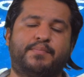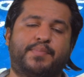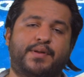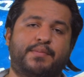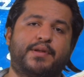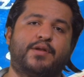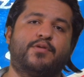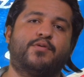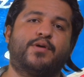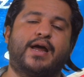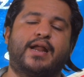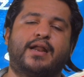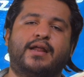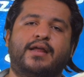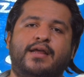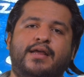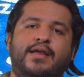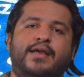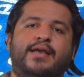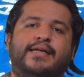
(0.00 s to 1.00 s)
En primer
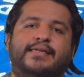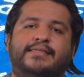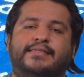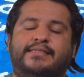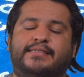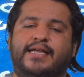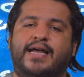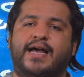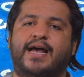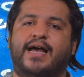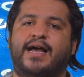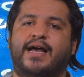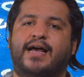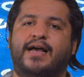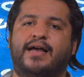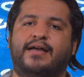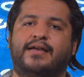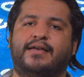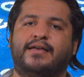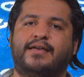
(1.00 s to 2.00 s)
lugar
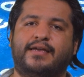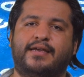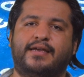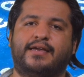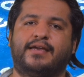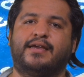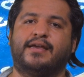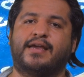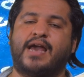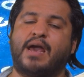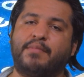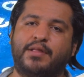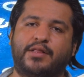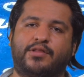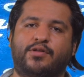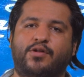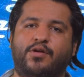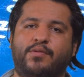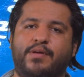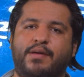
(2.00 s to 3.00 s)
está eh,
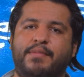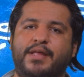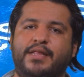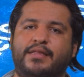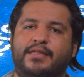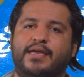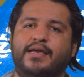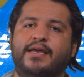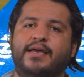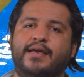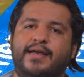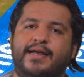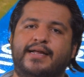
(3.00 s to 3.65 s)
Hamilton obviamente.